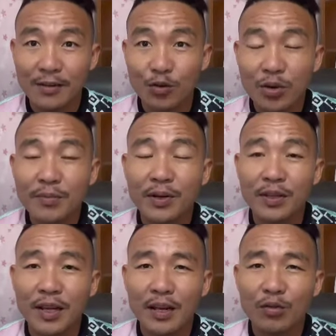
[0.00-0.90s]
dua per
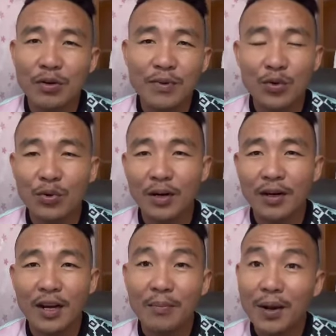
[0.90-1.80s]
3 itu lebih
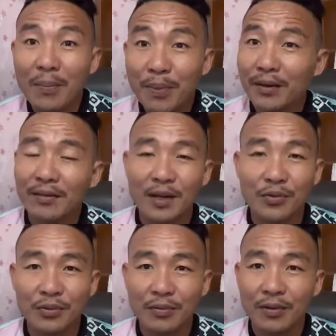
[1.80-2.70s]
kurang dalam 8
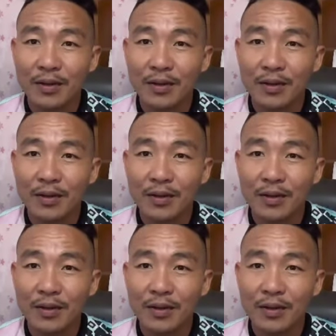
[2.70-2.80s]
tahun